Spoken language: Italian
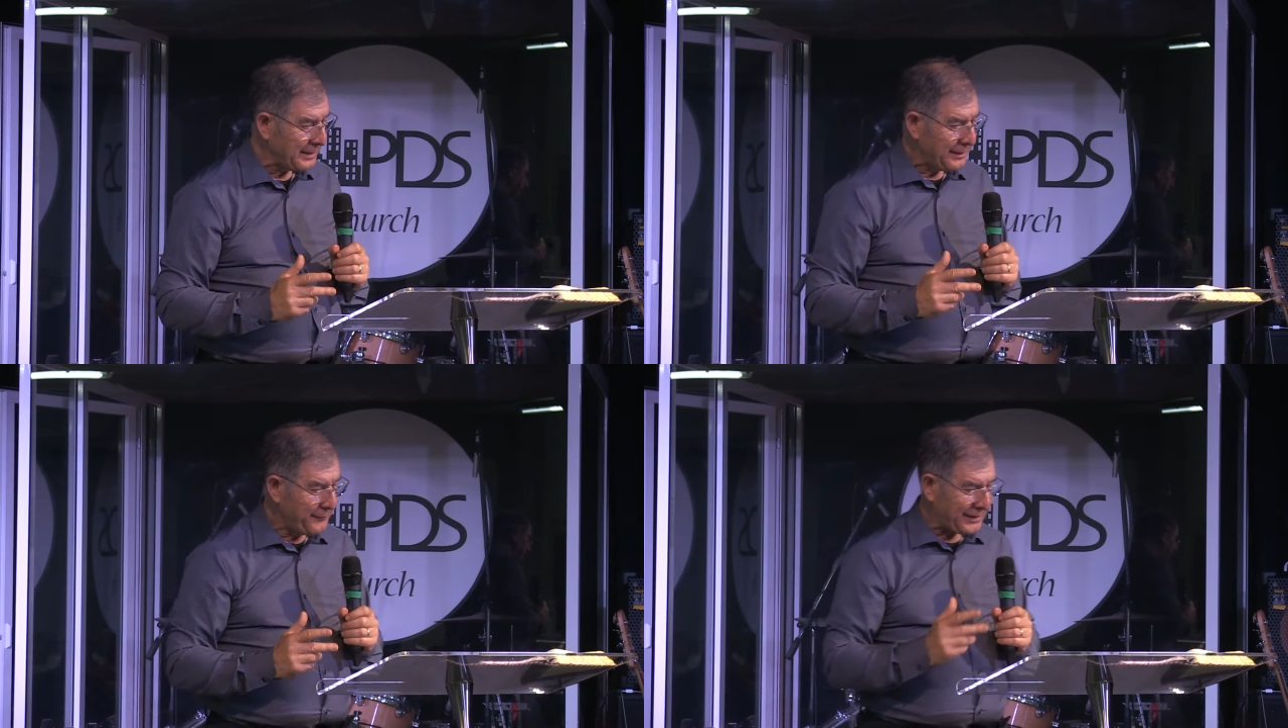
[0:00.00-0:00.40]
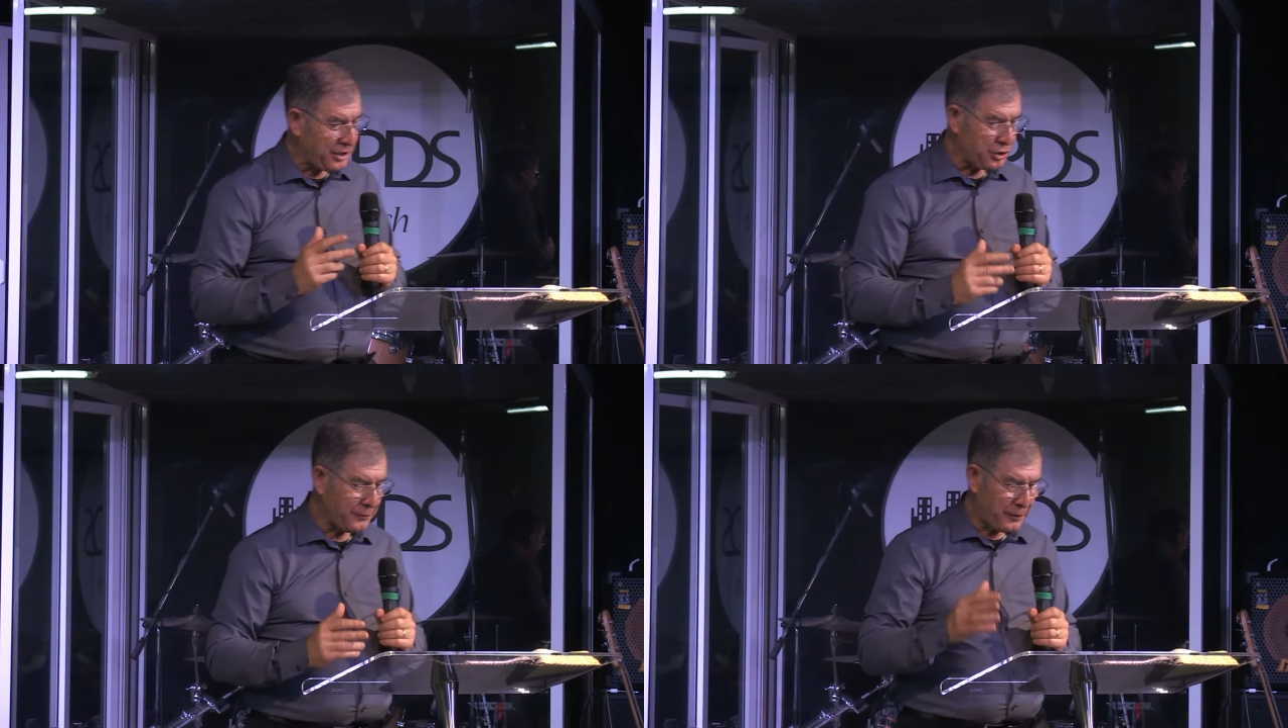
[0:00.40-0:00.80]
Infatti
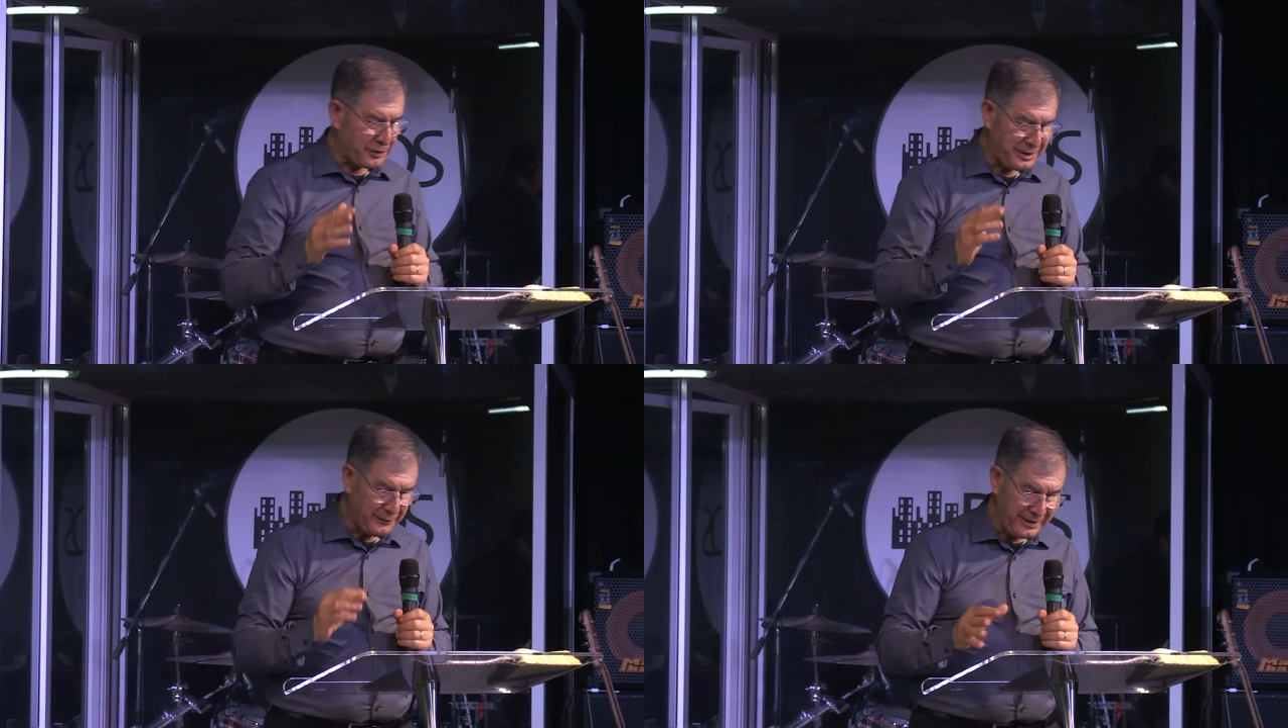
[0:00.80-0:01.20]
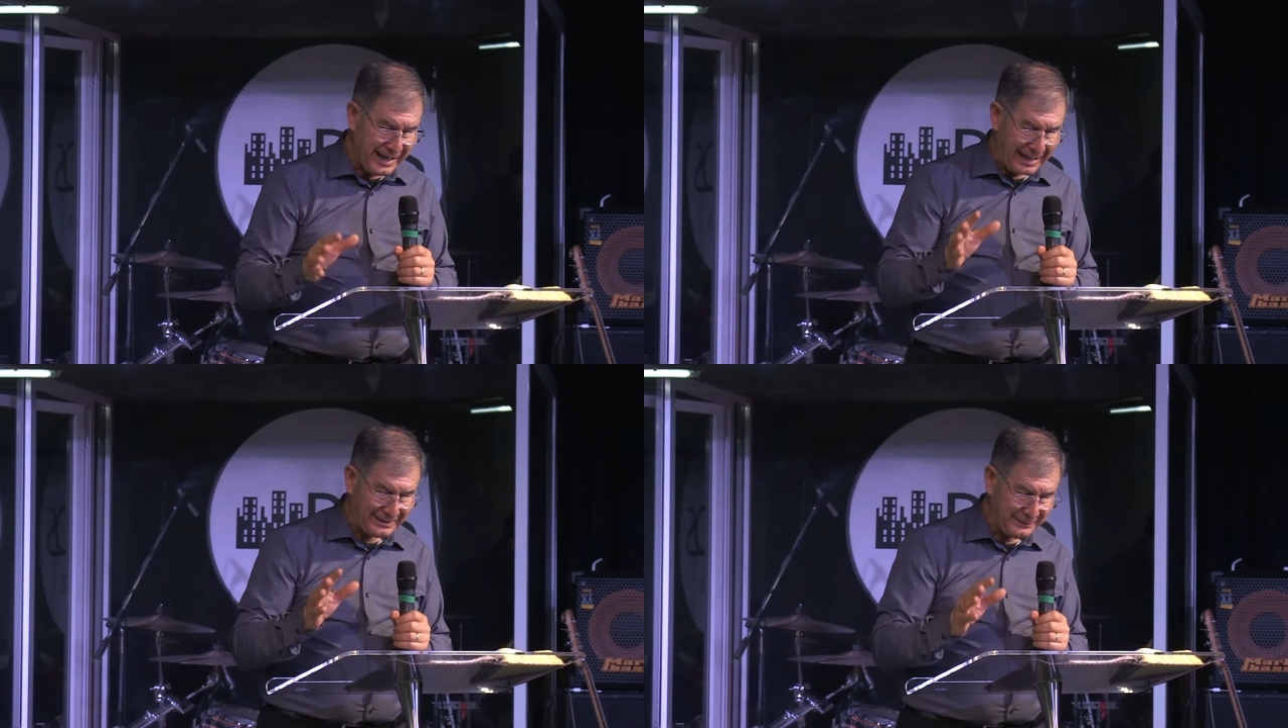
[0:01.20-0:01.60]
dice
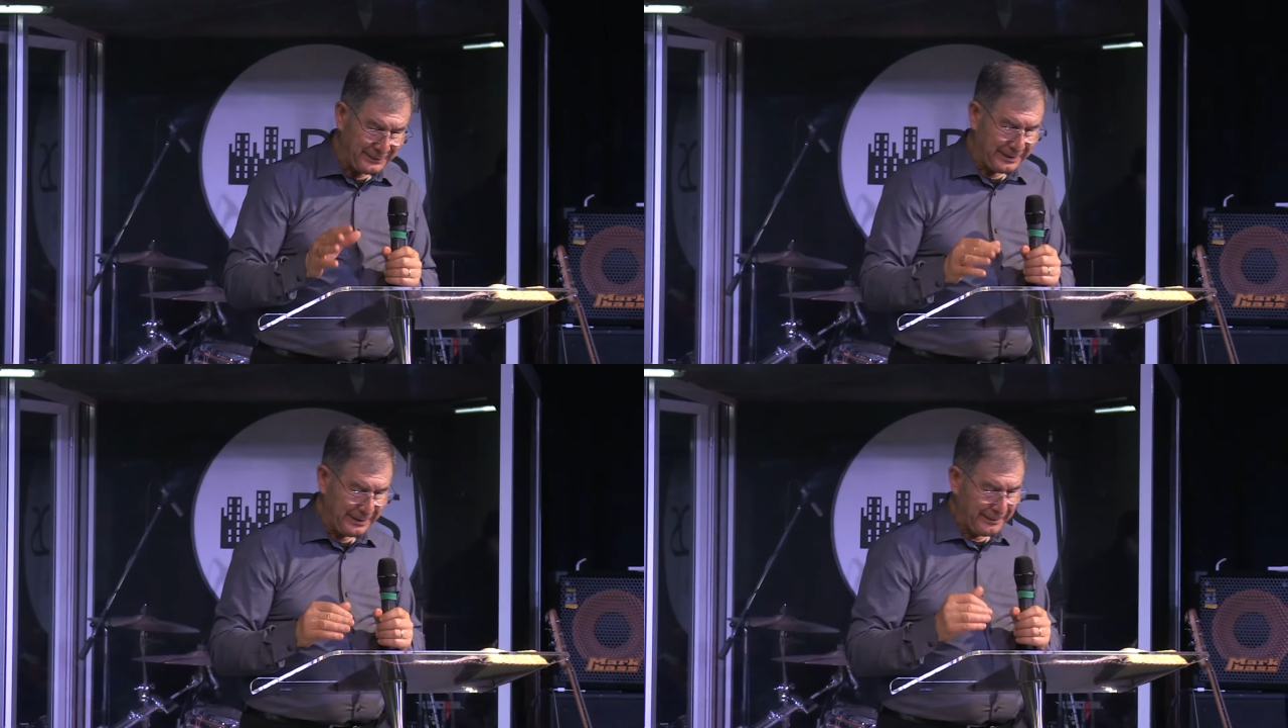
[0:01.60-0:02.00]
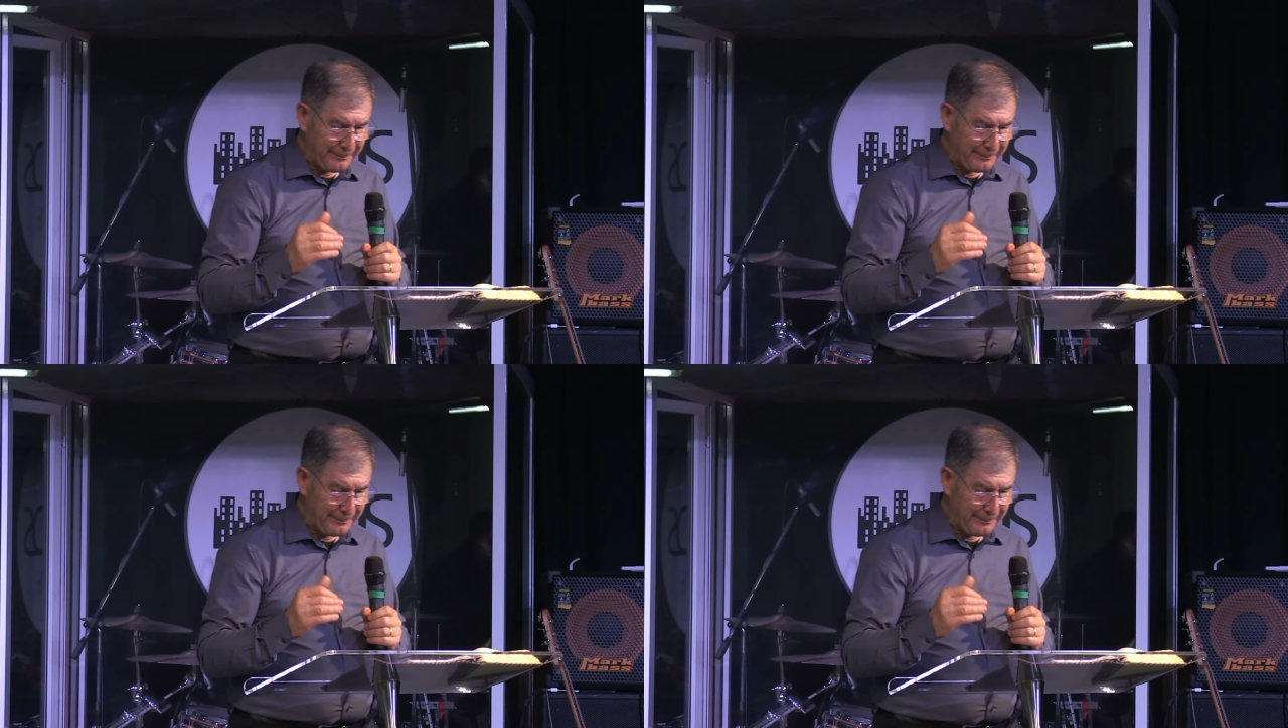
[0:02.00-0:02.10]
fortificatevi